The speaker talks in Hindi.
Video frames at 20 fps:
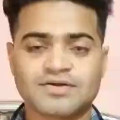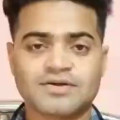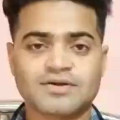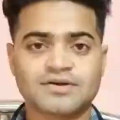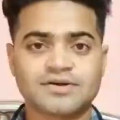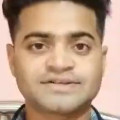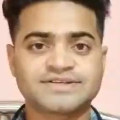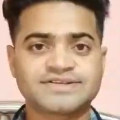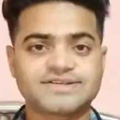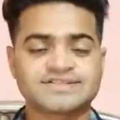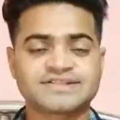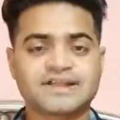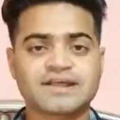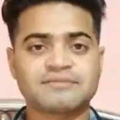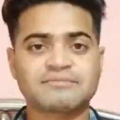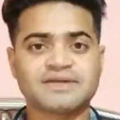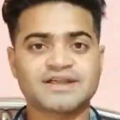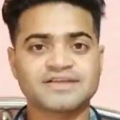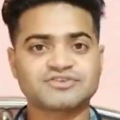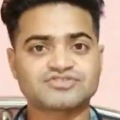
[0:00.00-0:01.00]
और जिस तरह
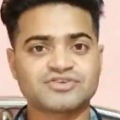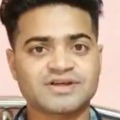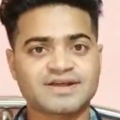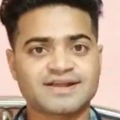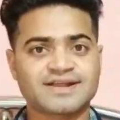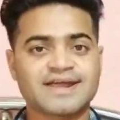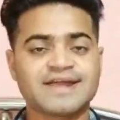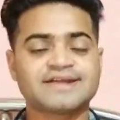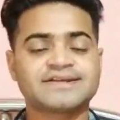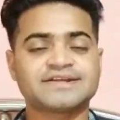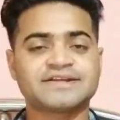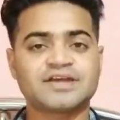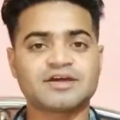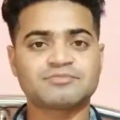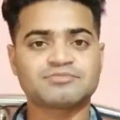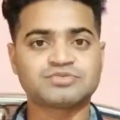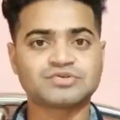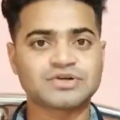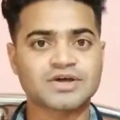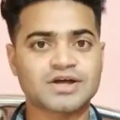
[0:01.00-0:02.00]
मेरा जो क्राइट एरिया
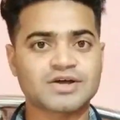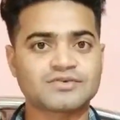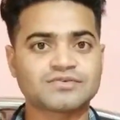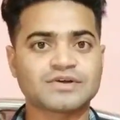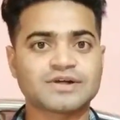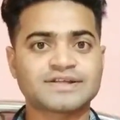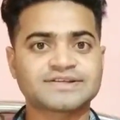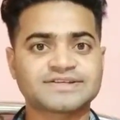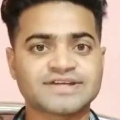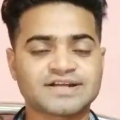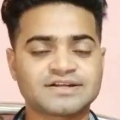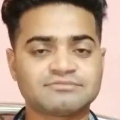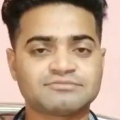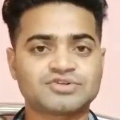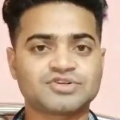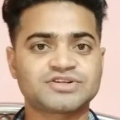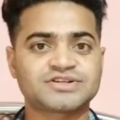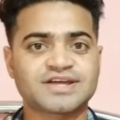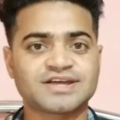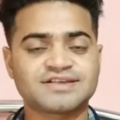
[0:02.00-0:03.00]
पूरा हुआ चैनल
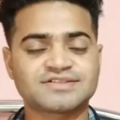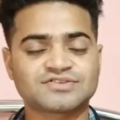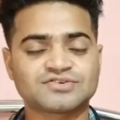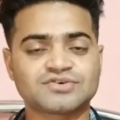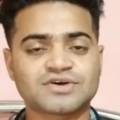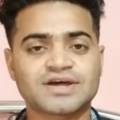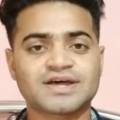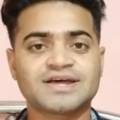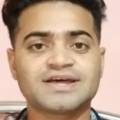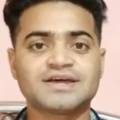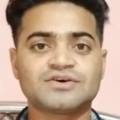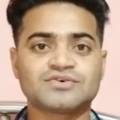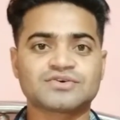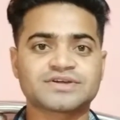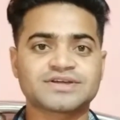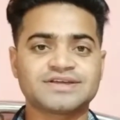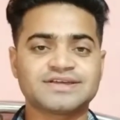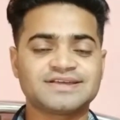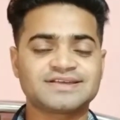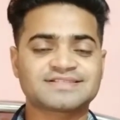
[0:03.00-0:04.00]
मोनिटाइज हुआ
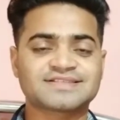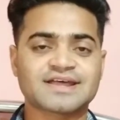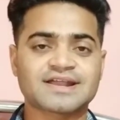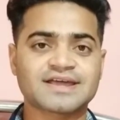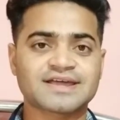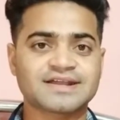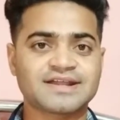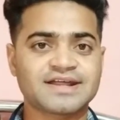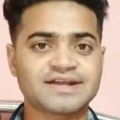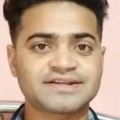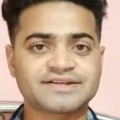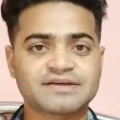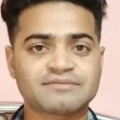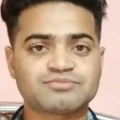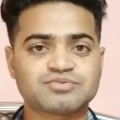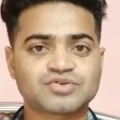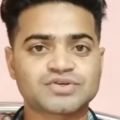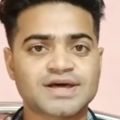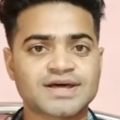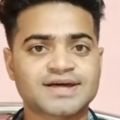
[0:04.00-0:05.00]
ओके ये सारा क्राइट एरिया
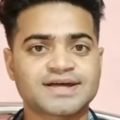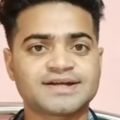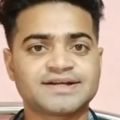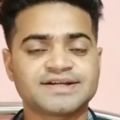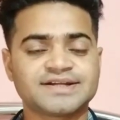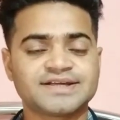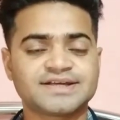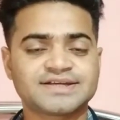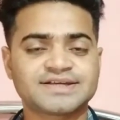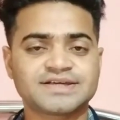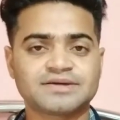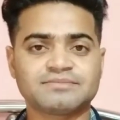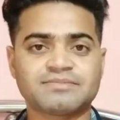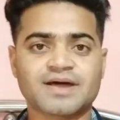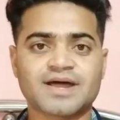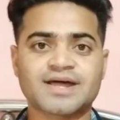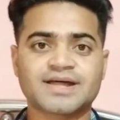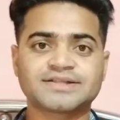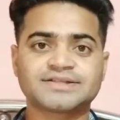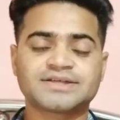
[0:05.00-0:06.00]
पूरा करने के
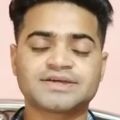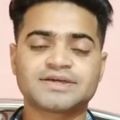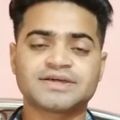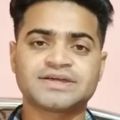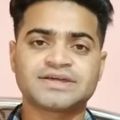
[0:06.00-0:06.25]
बाद